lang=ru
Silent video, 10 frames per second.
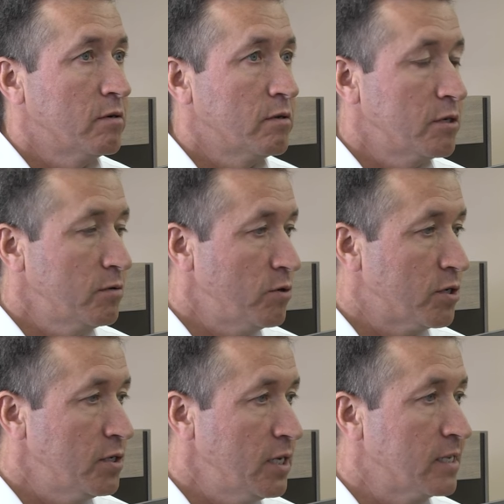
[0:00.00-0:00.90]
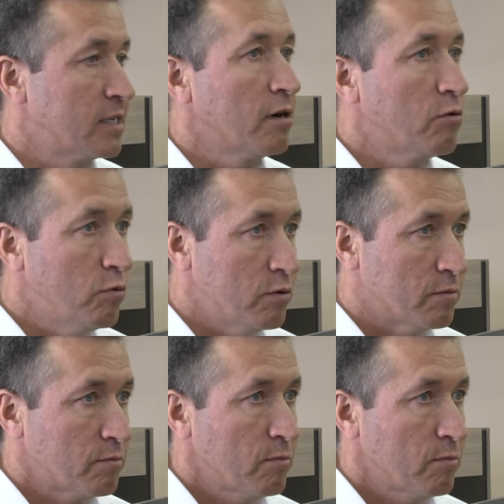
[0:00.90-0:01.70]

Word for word: э, на сегодняшний день закон